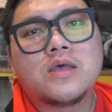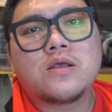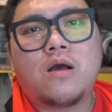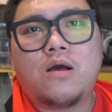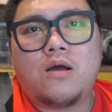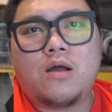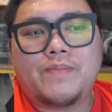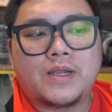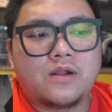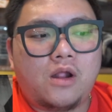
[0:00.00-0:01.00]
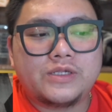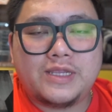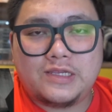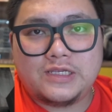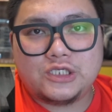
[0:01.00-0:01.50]
ก็เป็นกล้อง
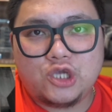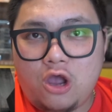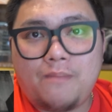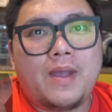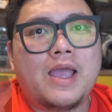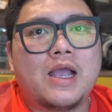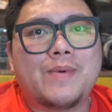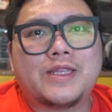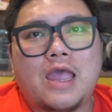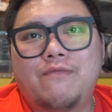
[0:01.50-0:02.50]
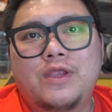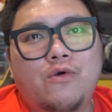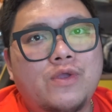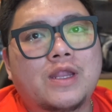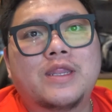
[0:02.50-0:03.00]
ที่ชอบมากเอามาถ่ายวิดีโอ
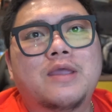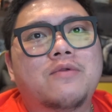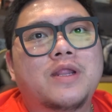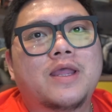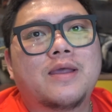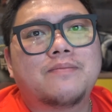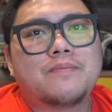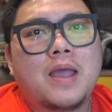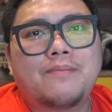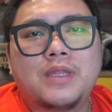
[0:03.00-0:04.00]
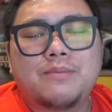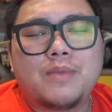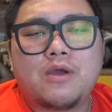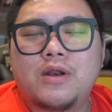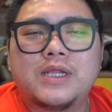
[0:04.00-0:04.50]
อย่างเดียวเลยนะครับภาพนิ่ง
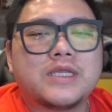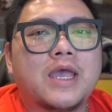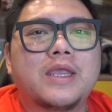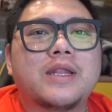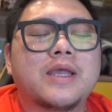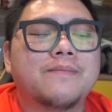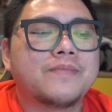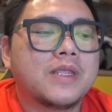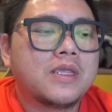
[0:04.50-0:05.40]
ไม่ค่อยได้ใช้นะครับ